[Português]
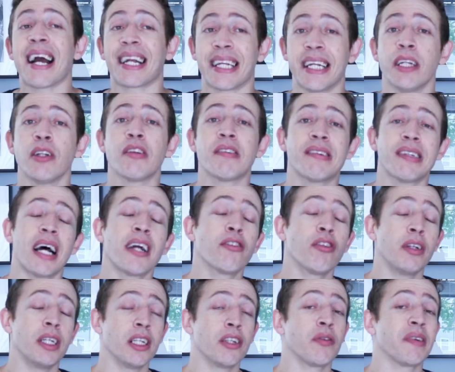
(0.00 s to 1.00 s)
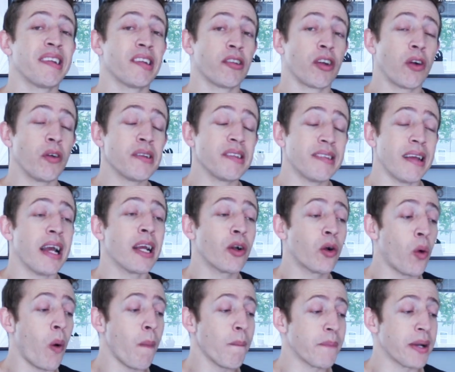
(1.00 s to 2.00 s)
aqui nos Estados Unidos você só consegue
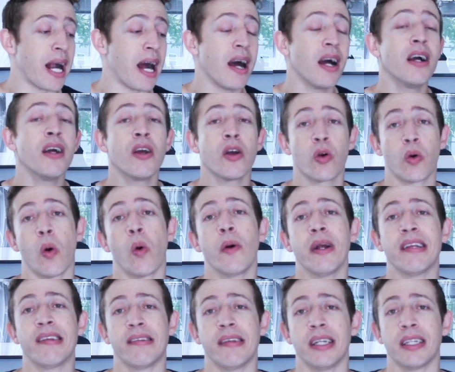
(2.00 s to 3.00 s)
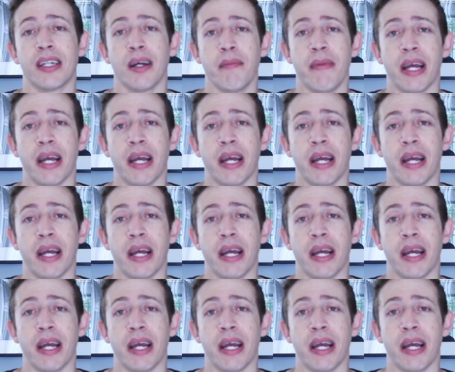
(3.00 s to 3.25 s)
comprar com receita